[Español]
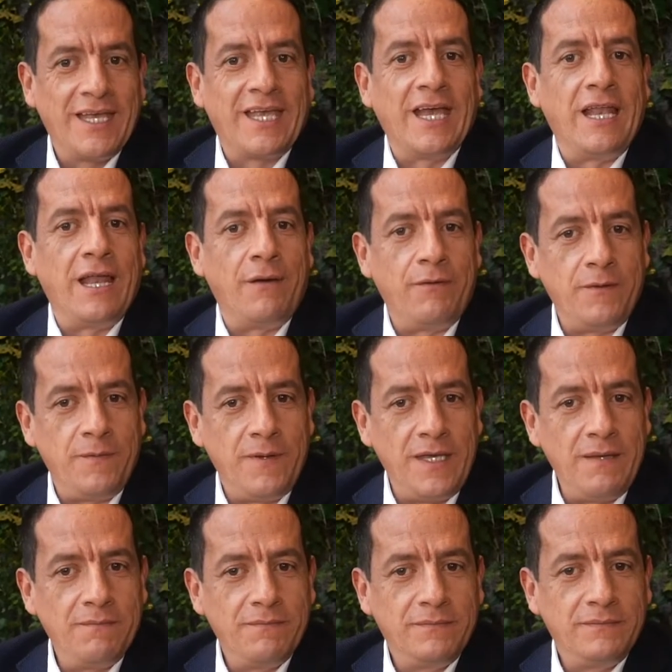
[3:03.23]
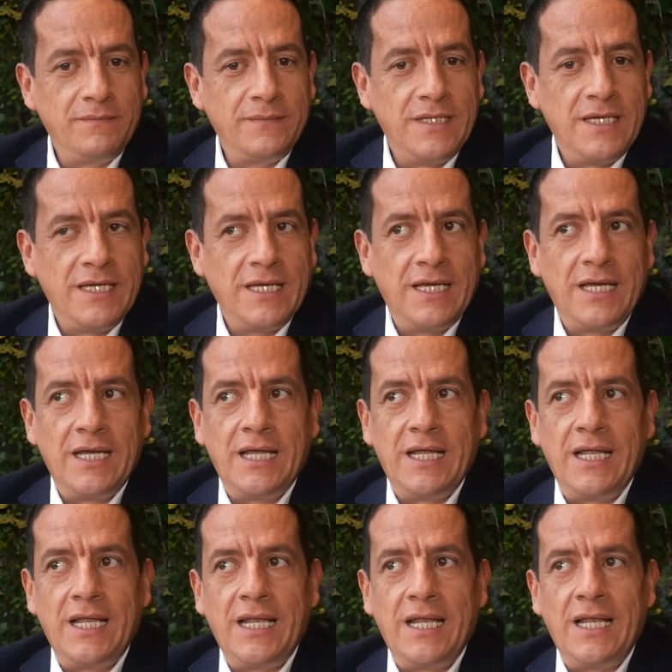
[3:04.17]
la viví,
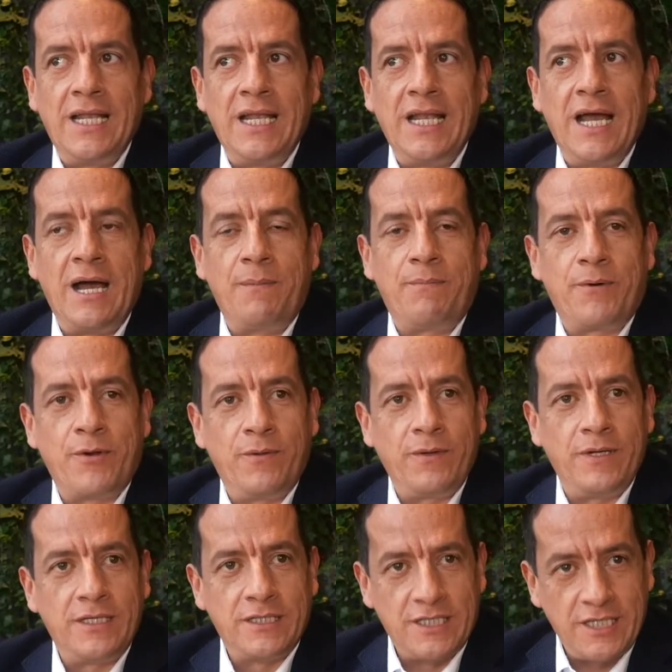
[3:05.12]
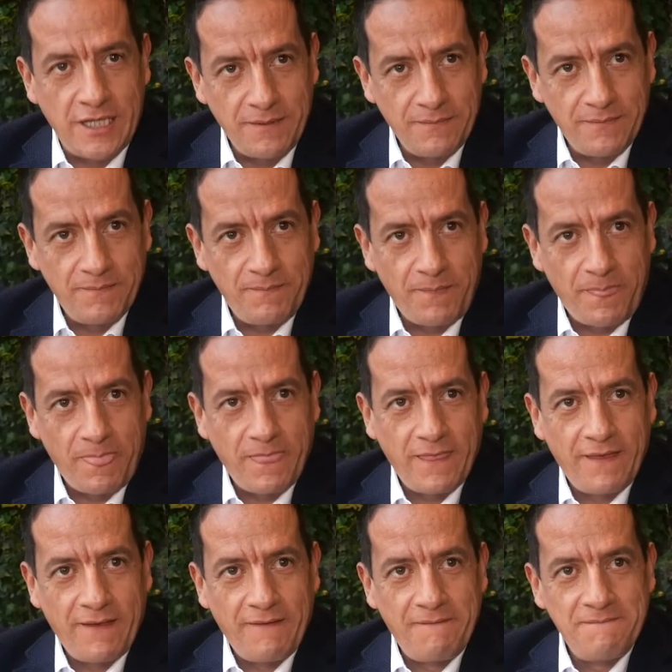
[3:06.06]
la aproveché,
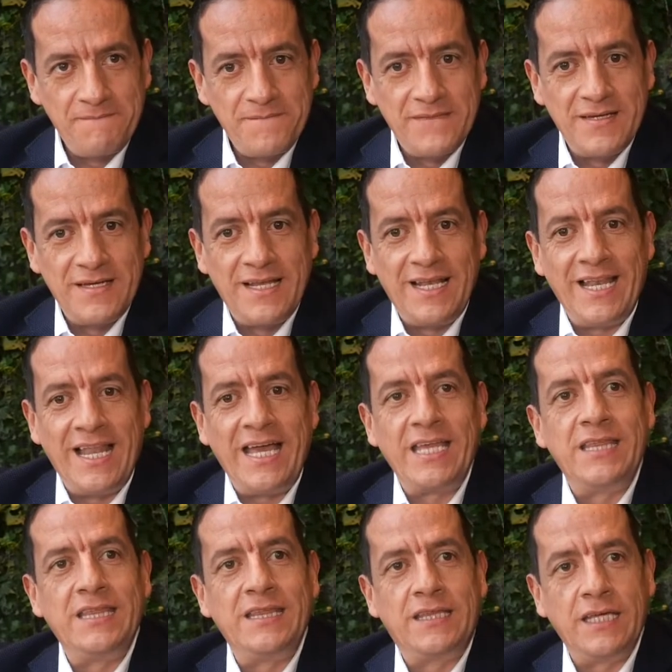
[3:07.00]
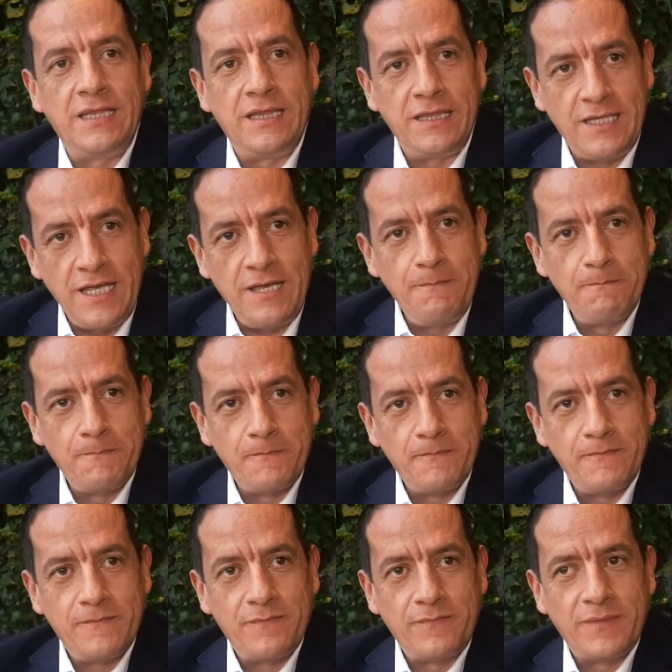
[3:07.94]
la entendí,
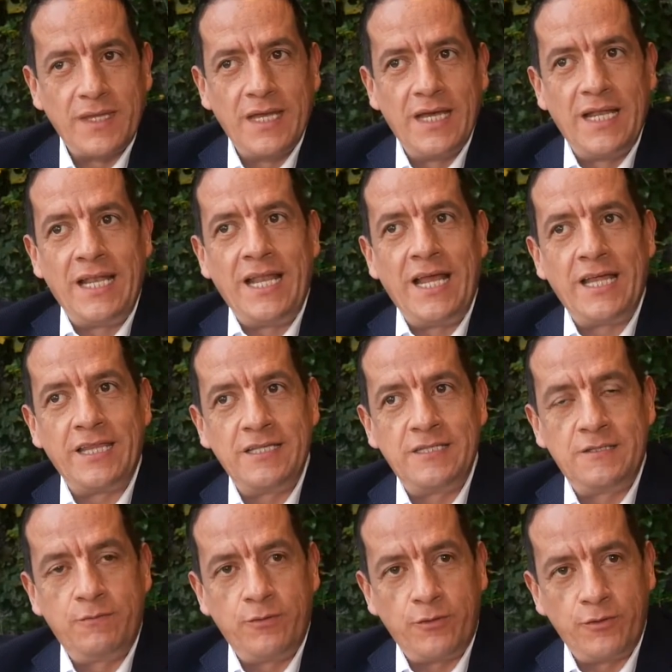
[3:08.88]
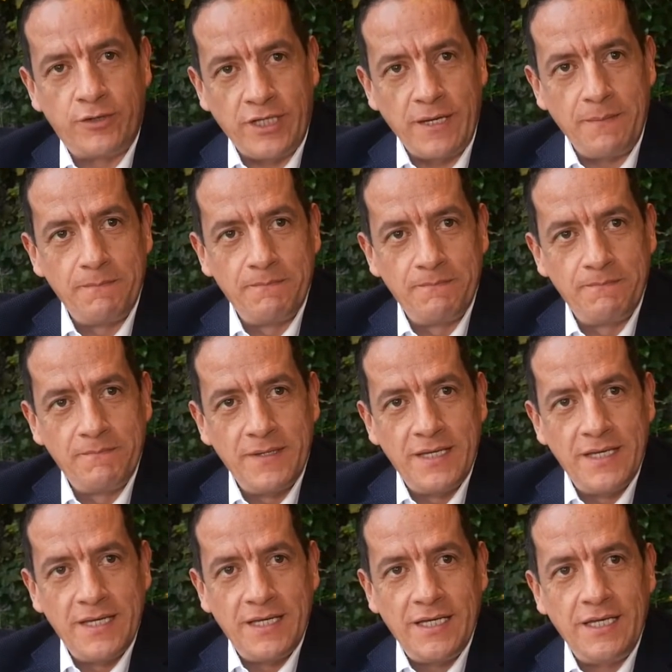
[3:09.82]
la disfruté
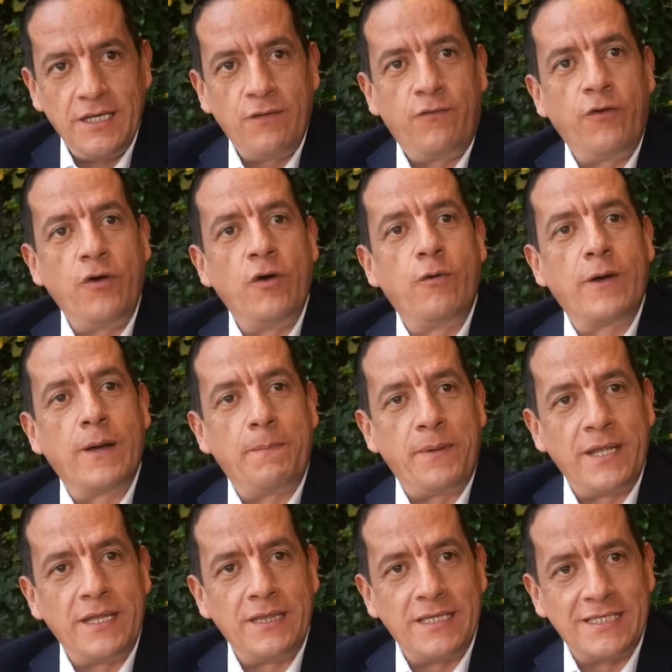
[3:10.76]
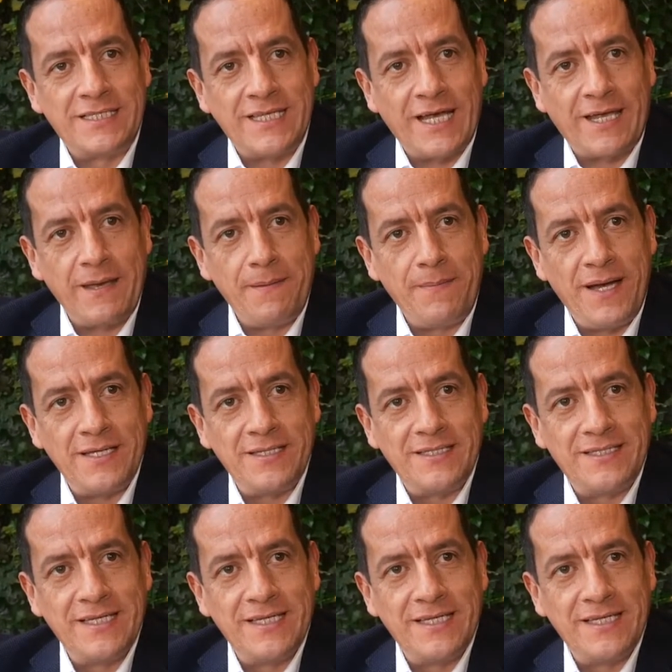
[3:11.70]
y fue un aprendizaje más